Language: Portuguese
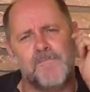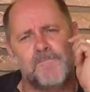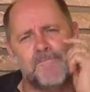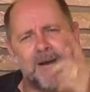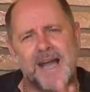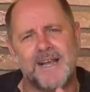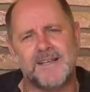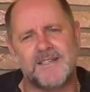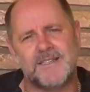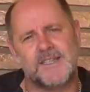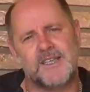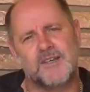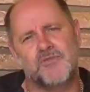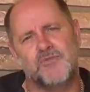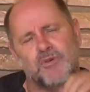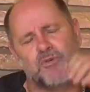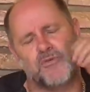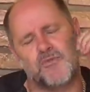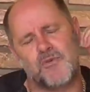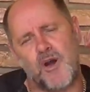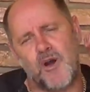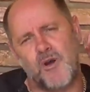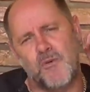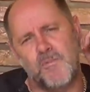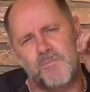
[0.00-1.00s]
pague
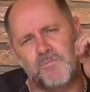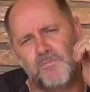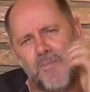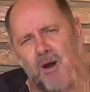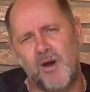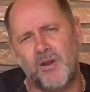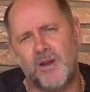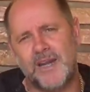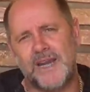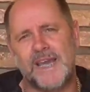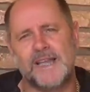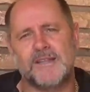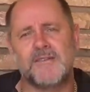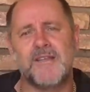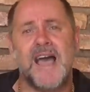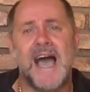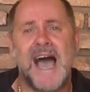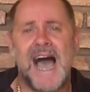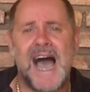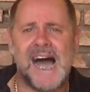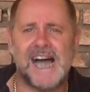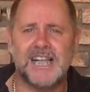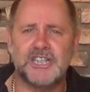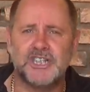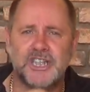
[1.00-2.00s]
seguro ao boleto,
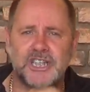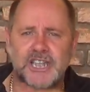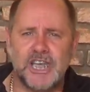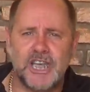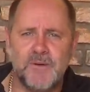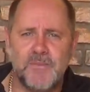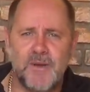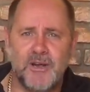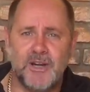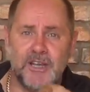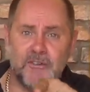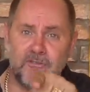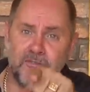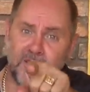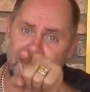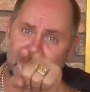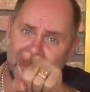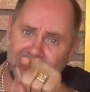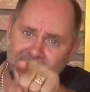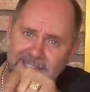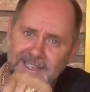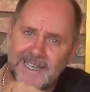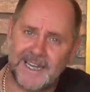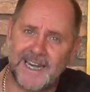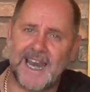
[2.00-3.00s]
adquira o meu livro,
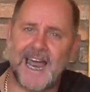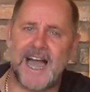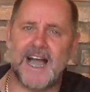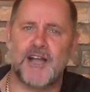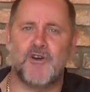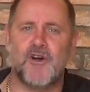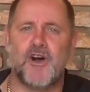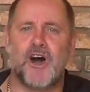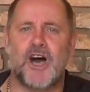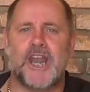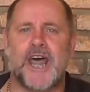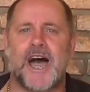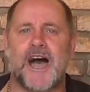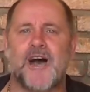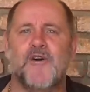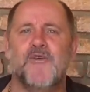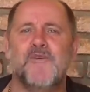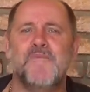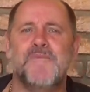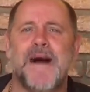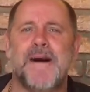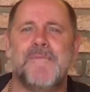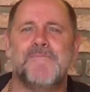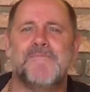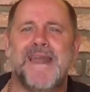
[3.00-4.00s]
entre lá agora.
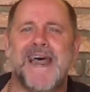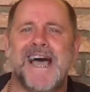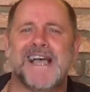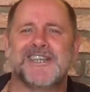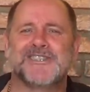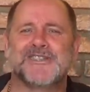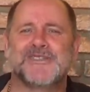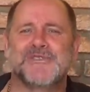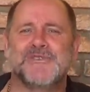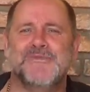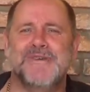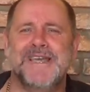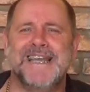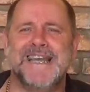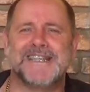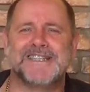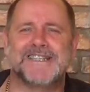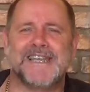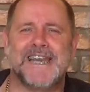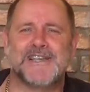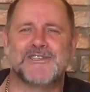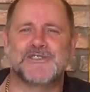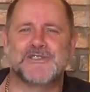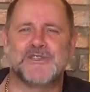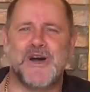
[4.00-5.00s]
Um abraço do William
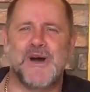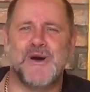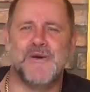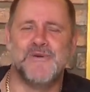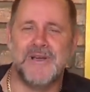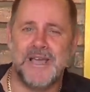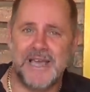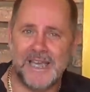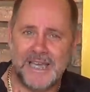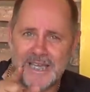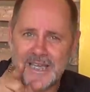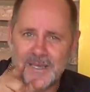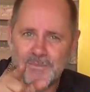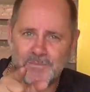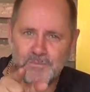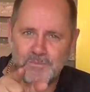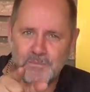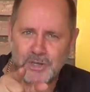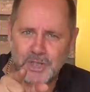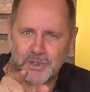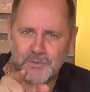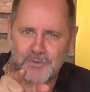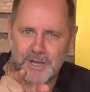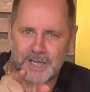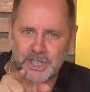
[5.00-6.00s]
Girassol e
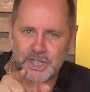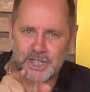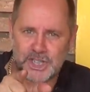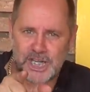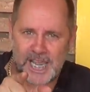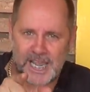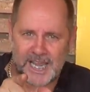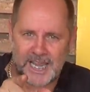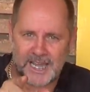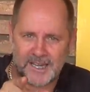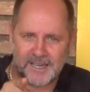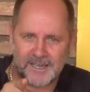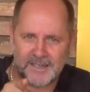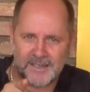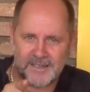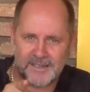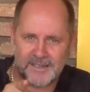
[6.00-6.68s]
muito axé!